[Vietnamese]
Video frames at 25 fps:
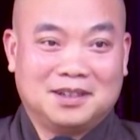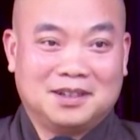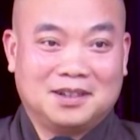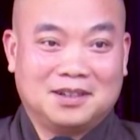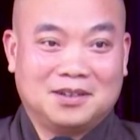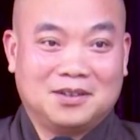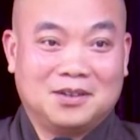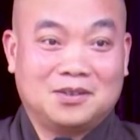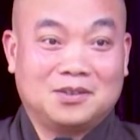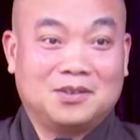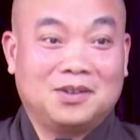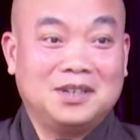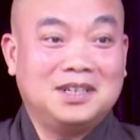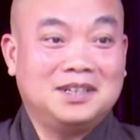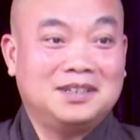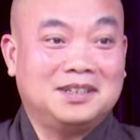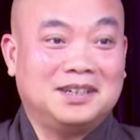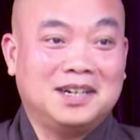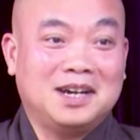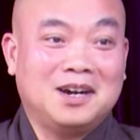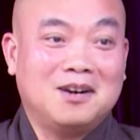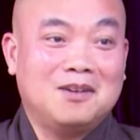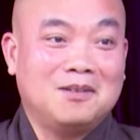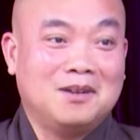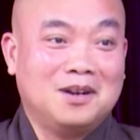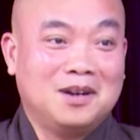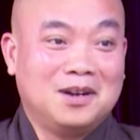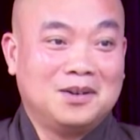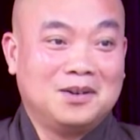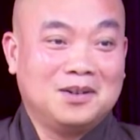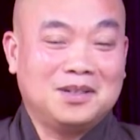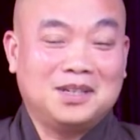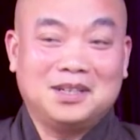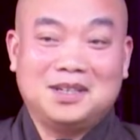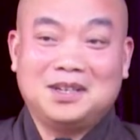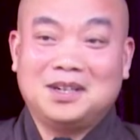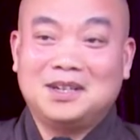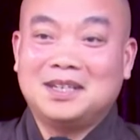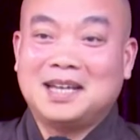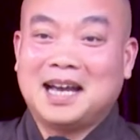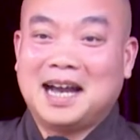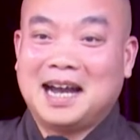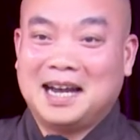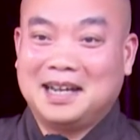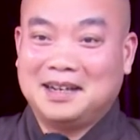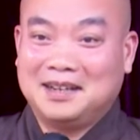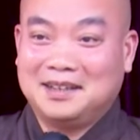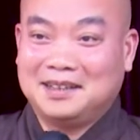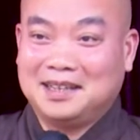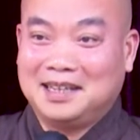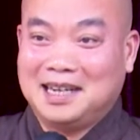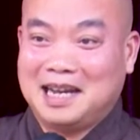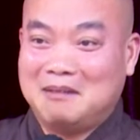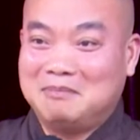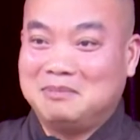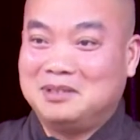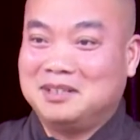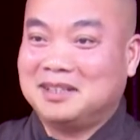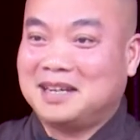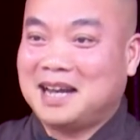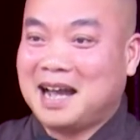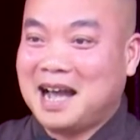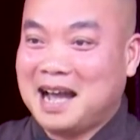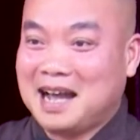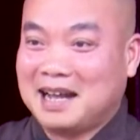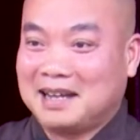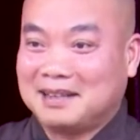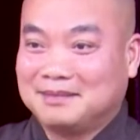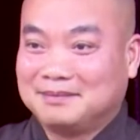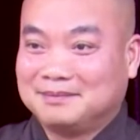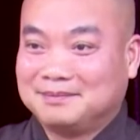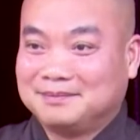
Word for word: còn nói gì nữa đâu nói chuyện cho dài để thầy làm việc khác